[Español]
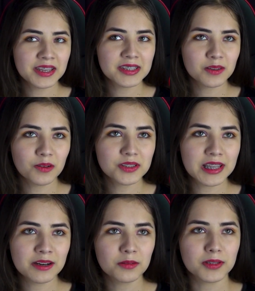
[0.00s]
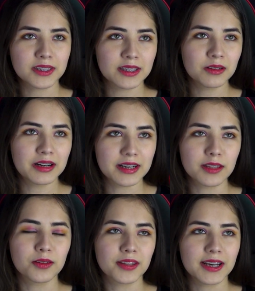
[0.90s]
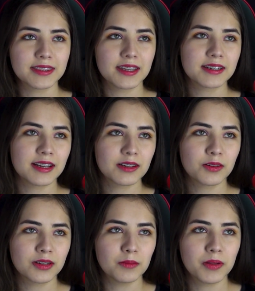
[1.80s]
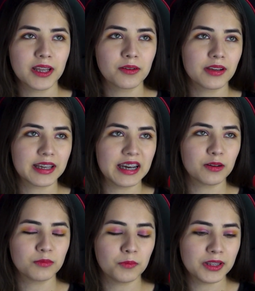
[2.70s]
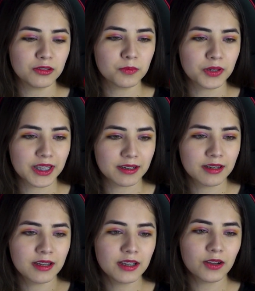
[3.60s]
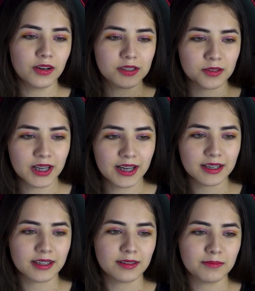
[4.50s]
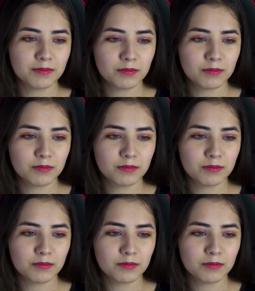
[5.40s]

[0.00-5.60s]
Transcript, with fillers: y que solo están orbitando alrededor de la Tierra con el peligro de que en algún momento puedan colisionar y